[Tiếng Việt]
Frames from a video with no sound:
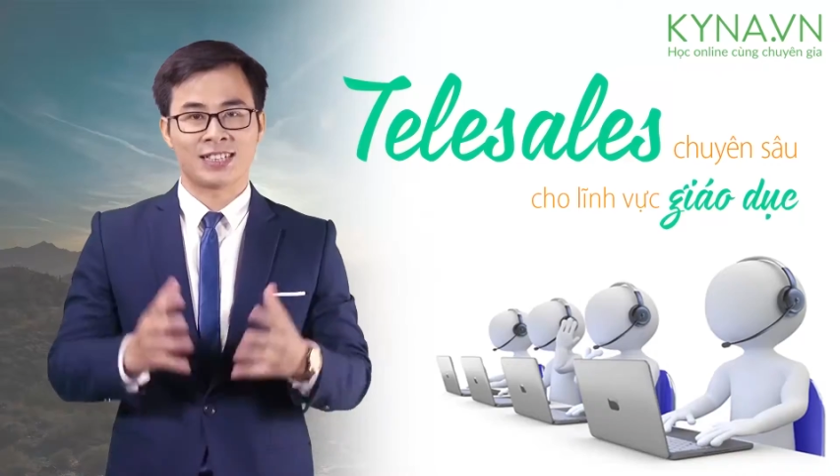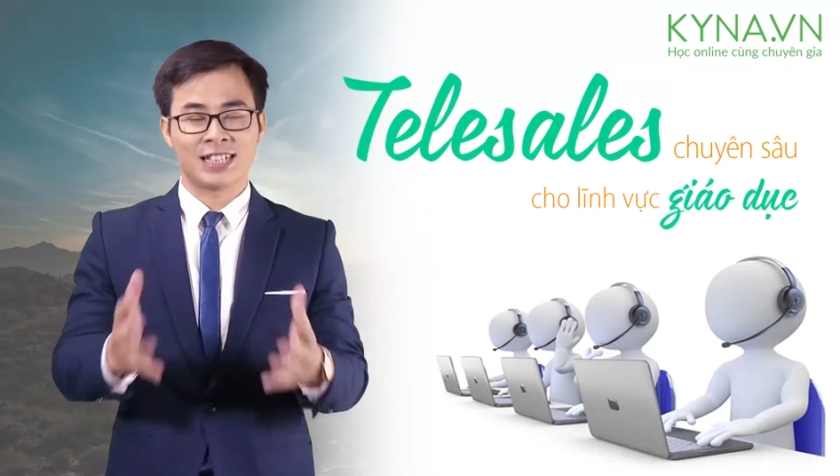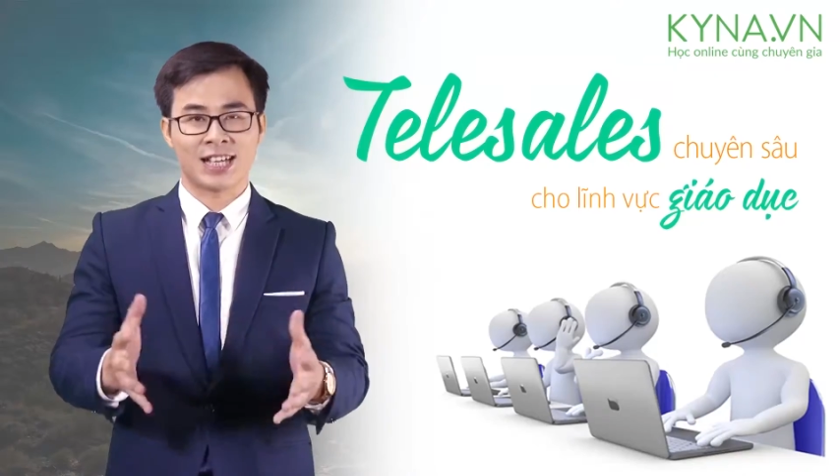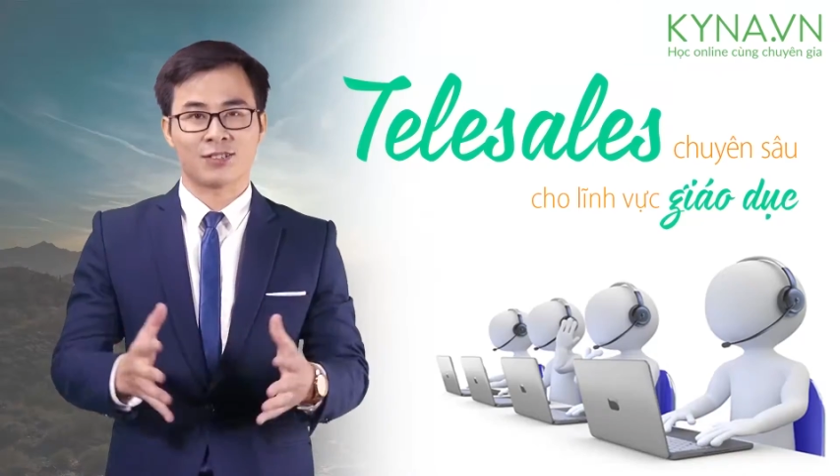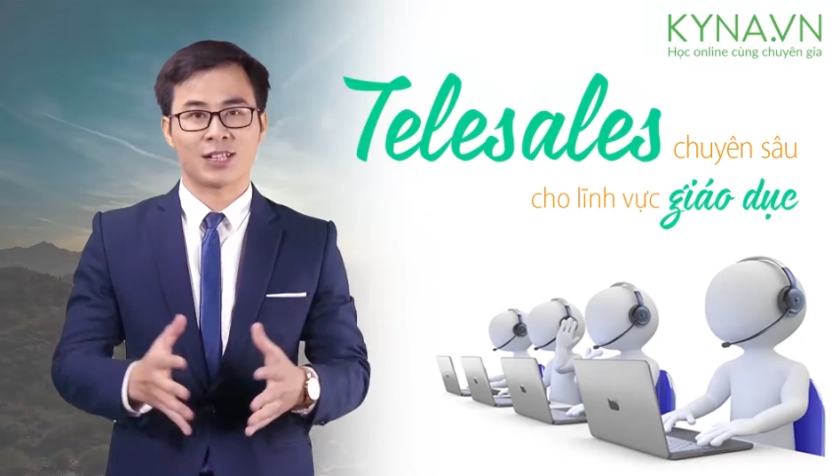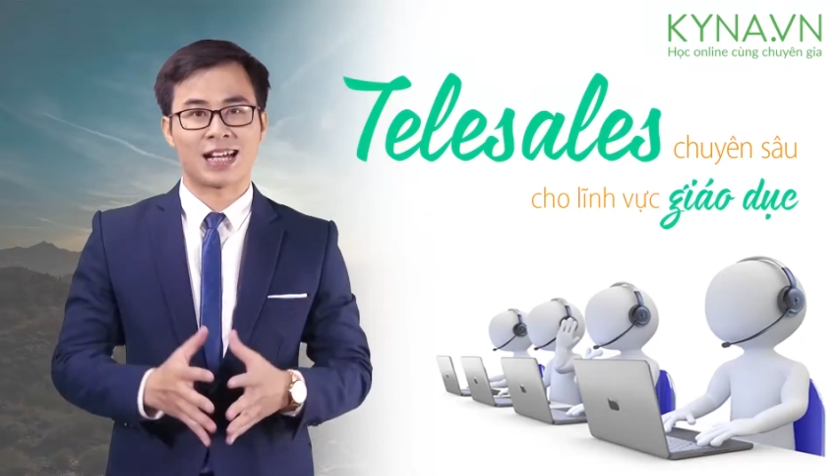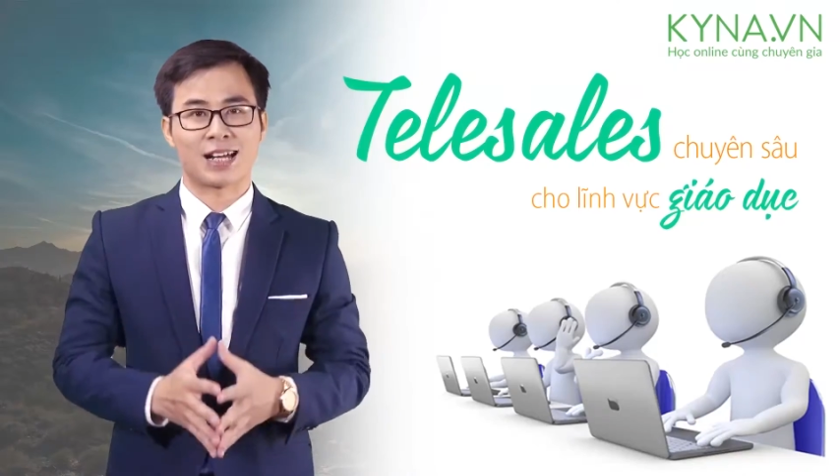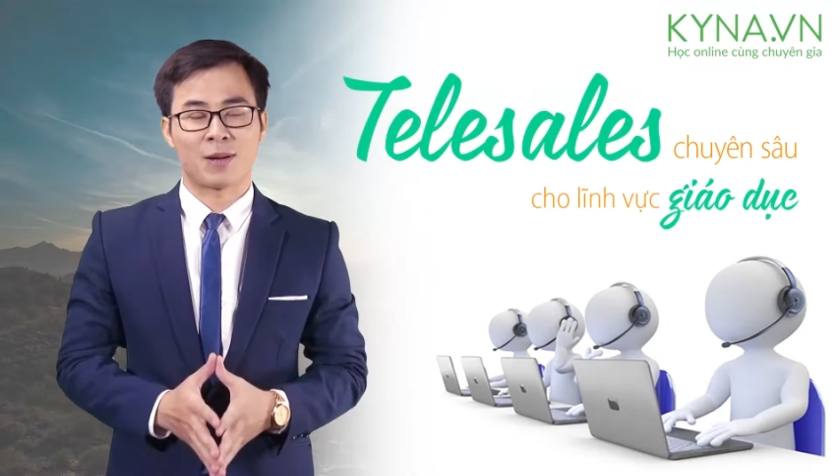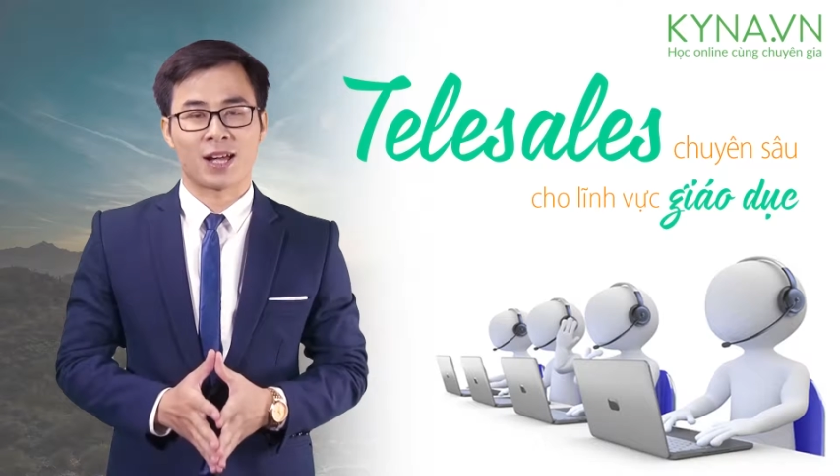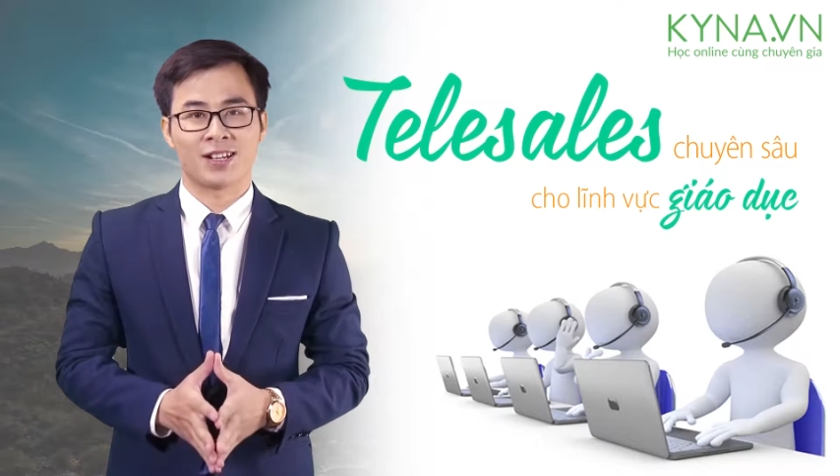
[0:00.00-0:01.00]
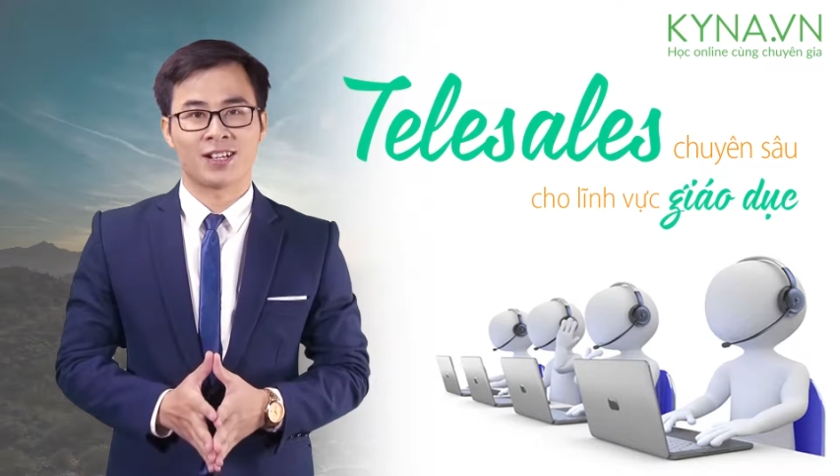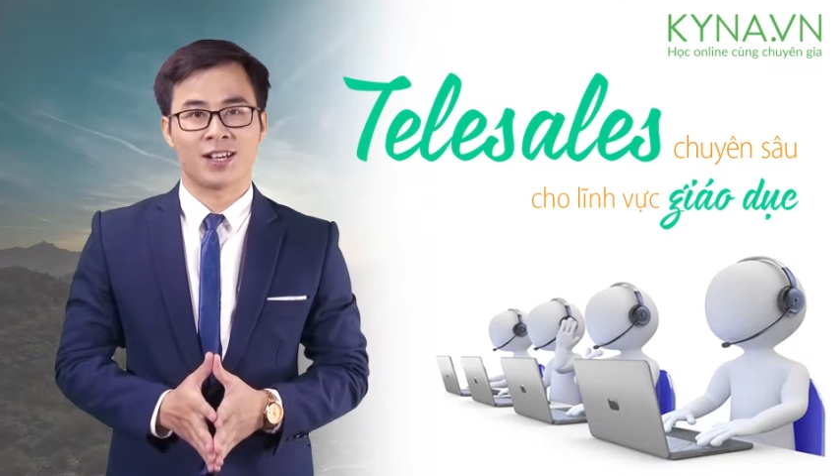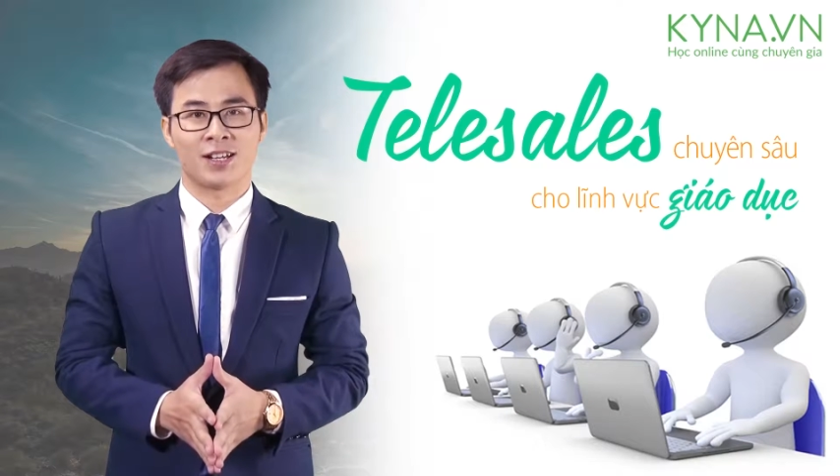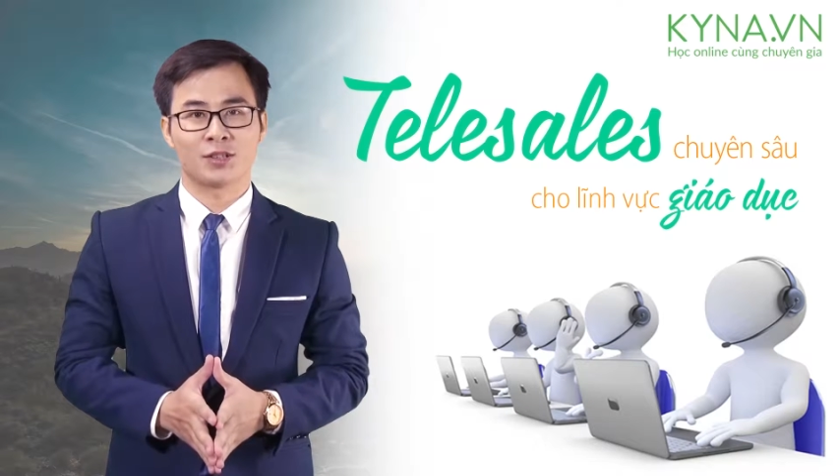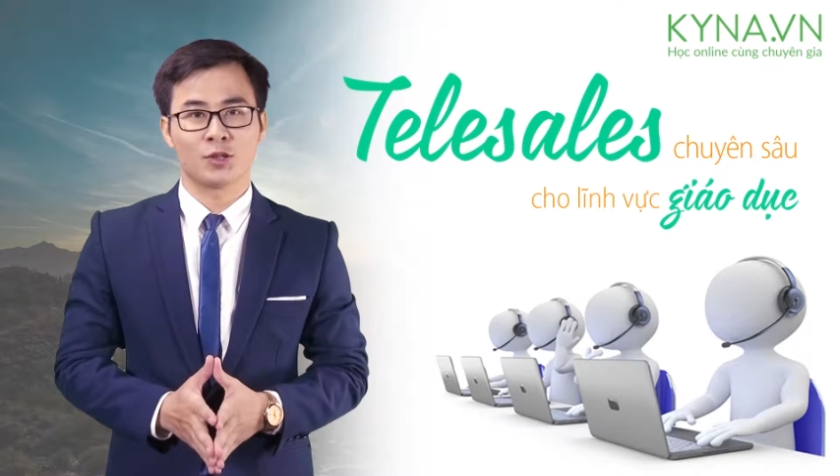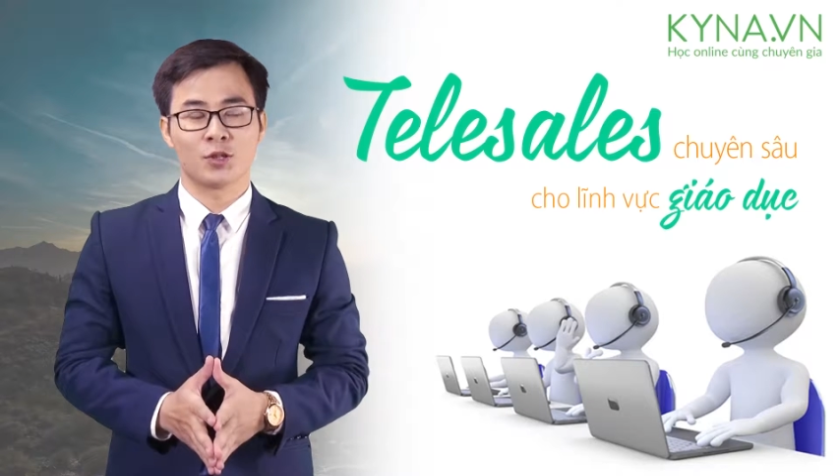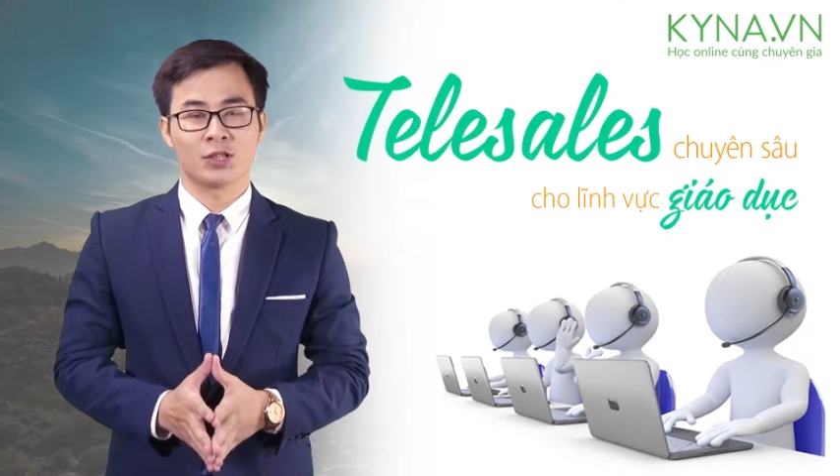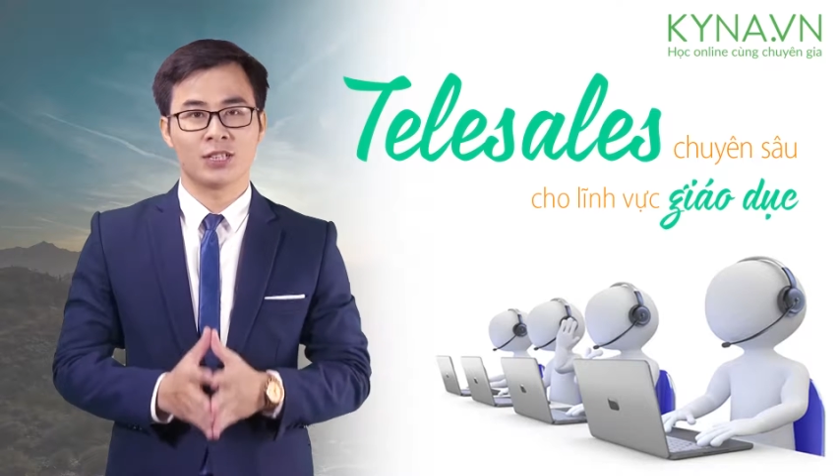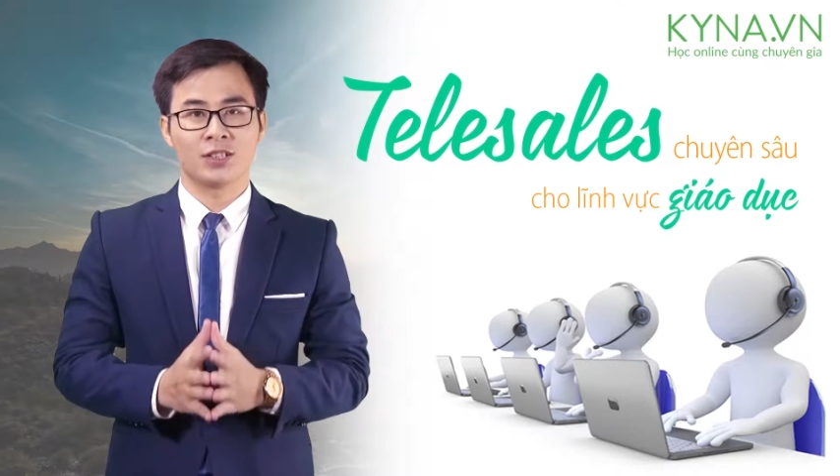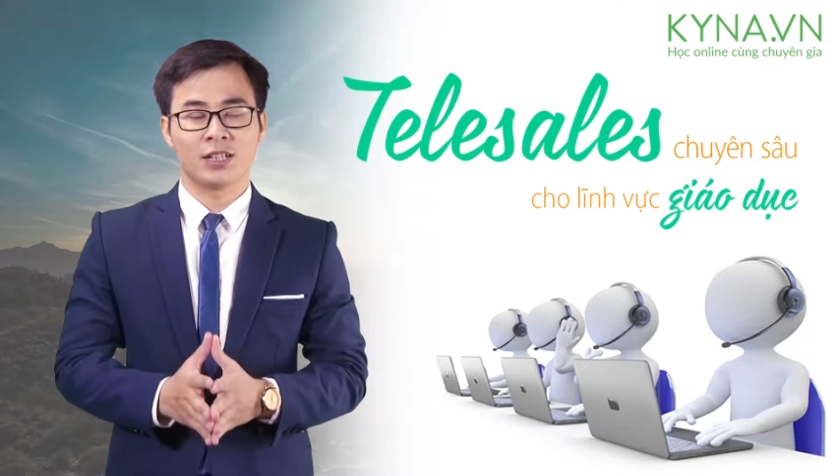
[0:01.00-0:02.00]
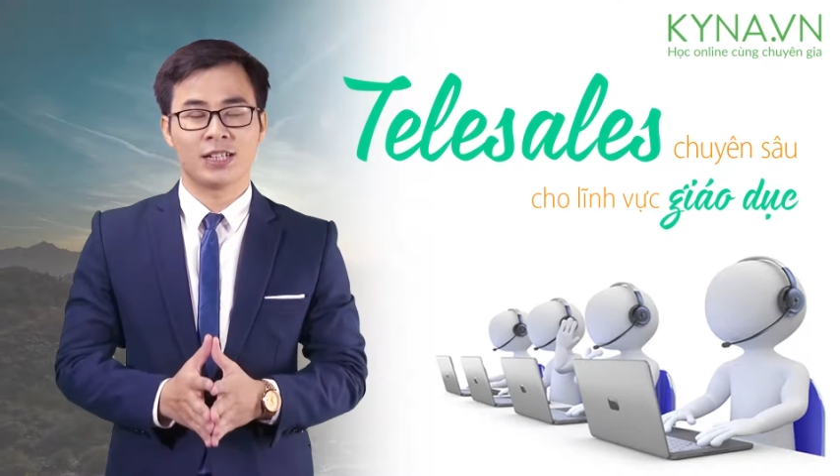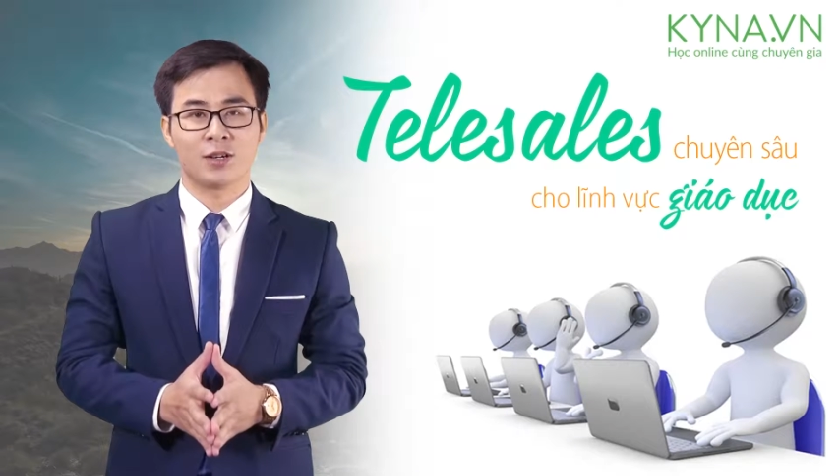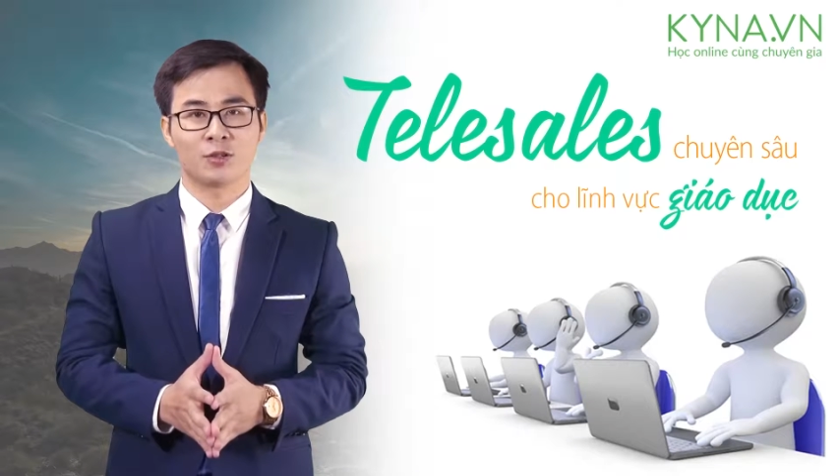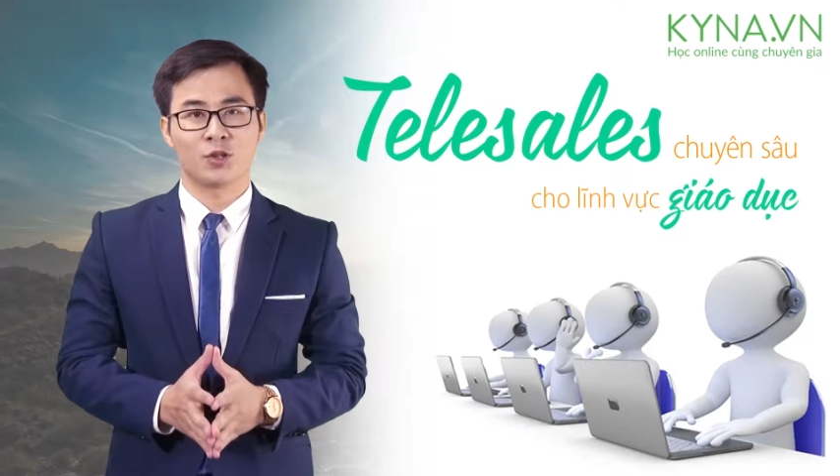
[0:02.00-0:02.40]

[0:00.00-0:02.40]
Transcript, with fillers: Xin chào tất cả các bạn, à, tôi xin tự giới thiệu,